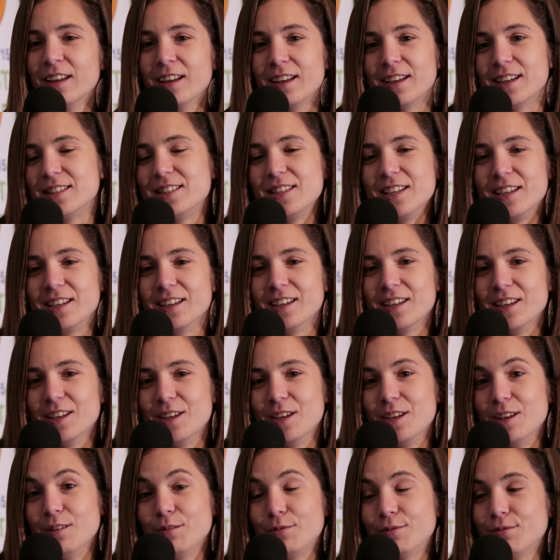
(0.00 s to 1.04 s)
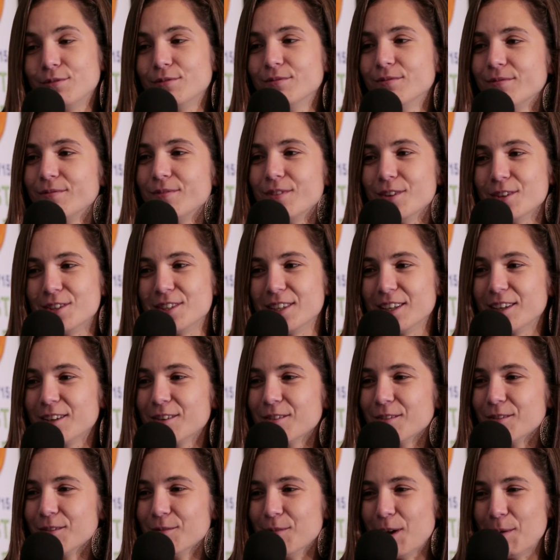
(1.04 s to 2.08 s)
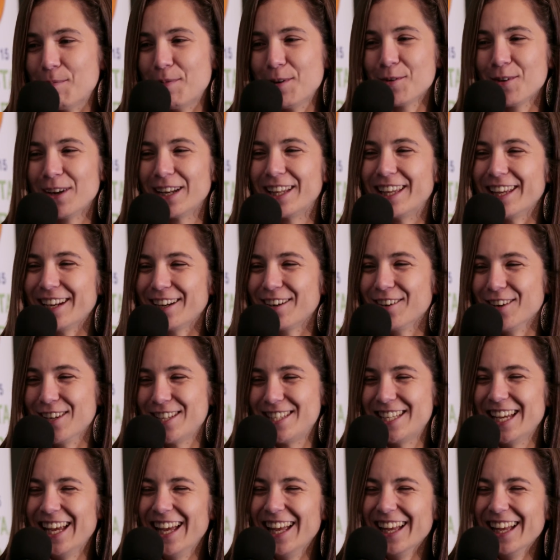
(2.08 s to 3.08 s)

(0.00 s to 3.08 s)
Así que, no sé, me espero cualquier cosa